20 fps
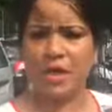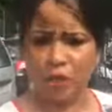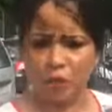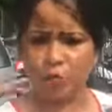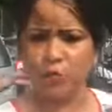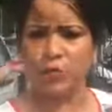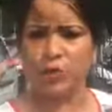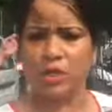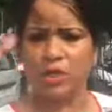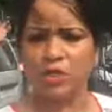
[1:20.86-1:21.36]
बी आर
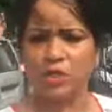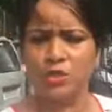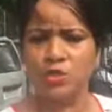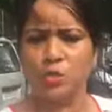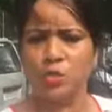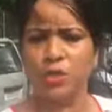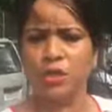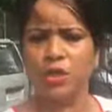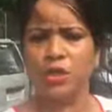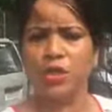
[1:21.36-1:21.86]
कुंडल
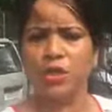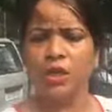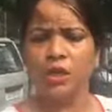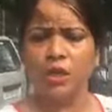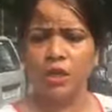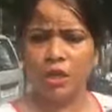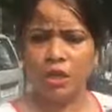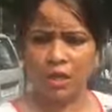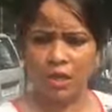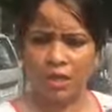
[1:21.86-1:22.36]
जो कि
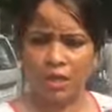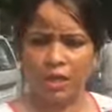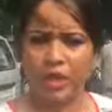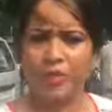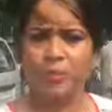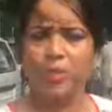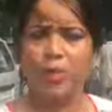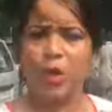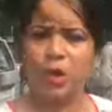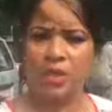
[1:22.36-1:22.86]

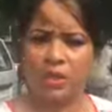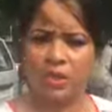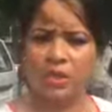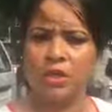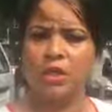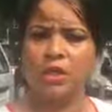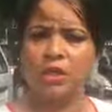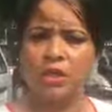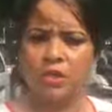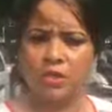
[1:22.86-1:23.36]
एक बहुत
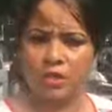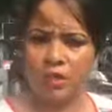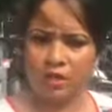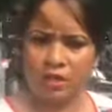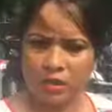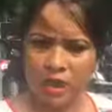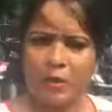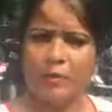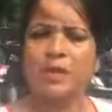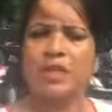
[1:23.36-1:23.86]
ही
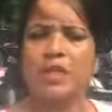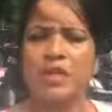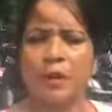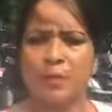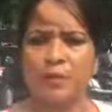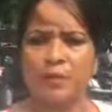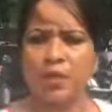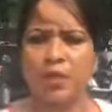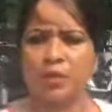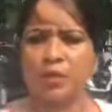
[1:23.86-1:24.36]
नामी
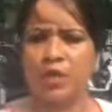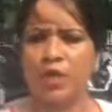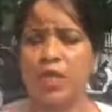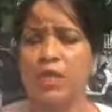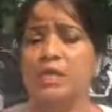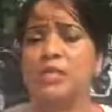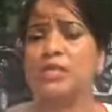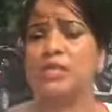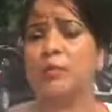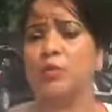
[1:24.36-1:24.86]
गिरामी डॉक्टर
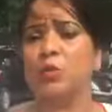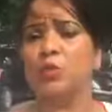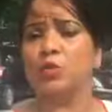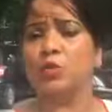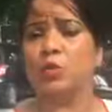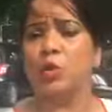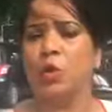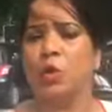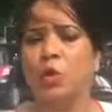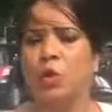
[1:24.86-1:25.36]
है इस समय
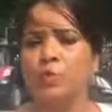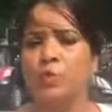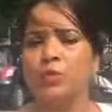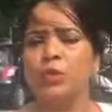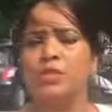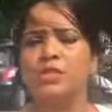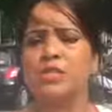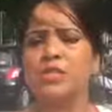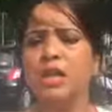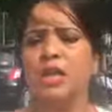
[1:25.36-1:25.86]
उनको
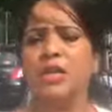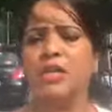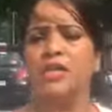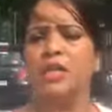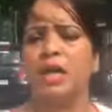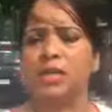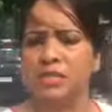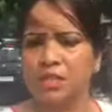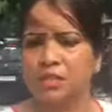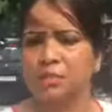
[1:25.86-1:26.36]
पुलिस ने
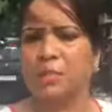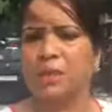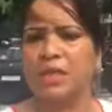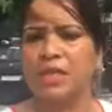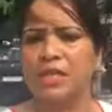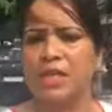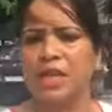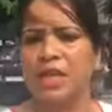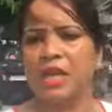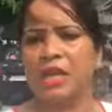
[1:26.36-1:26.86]
हिरासत में
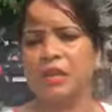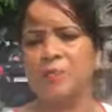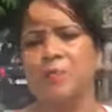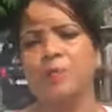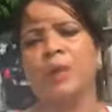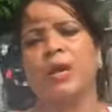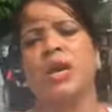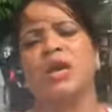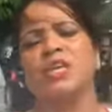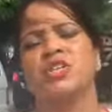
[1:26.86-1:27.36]
लिया लेकिन
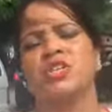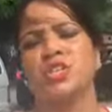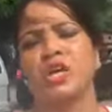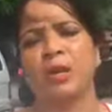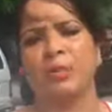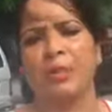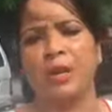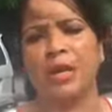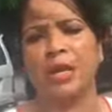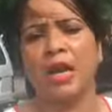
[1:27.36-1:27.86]
बड़ा
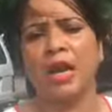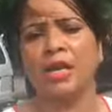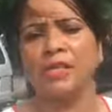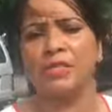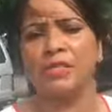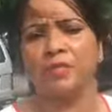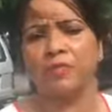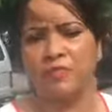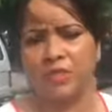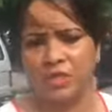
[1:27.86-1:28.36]
शर्मनाक
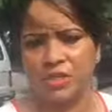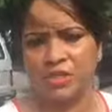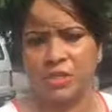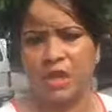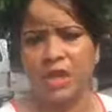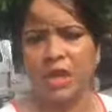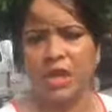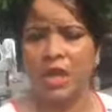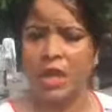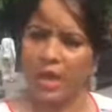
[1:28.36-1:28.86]
हादसा फिर
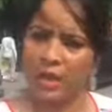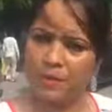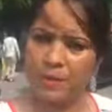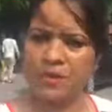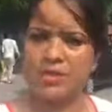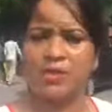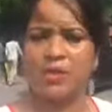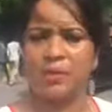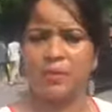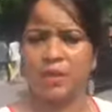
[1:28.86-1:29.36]
से एक
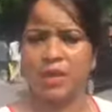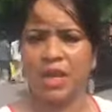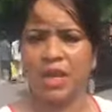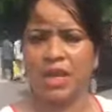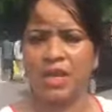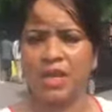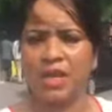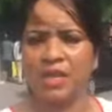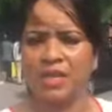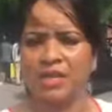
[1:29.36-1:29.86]
बार सामने
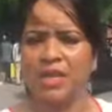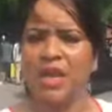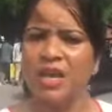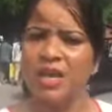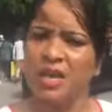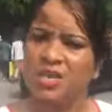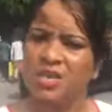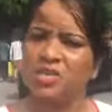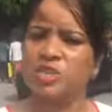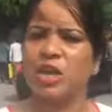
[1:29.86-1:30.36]
आया लेकिन
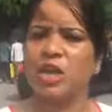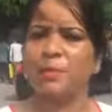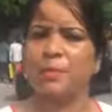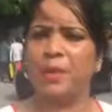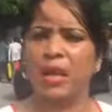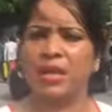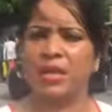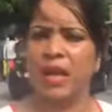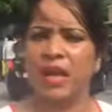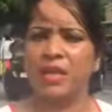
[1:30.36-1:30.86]
इस
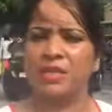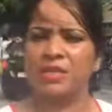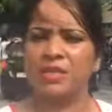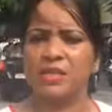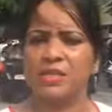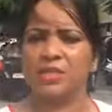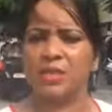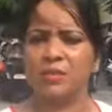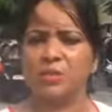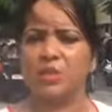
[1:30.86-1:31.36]
शर्मनाक
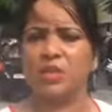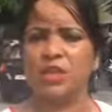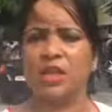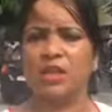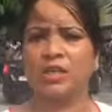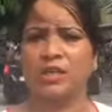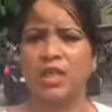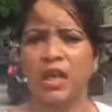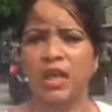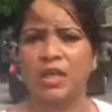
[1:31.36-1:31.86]
हादसे से मुझे
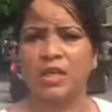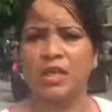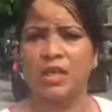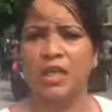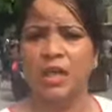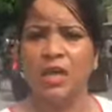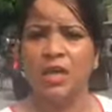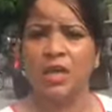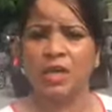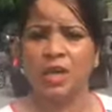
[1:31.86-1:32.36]
लगता है
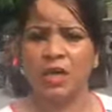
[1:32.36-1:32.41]
कि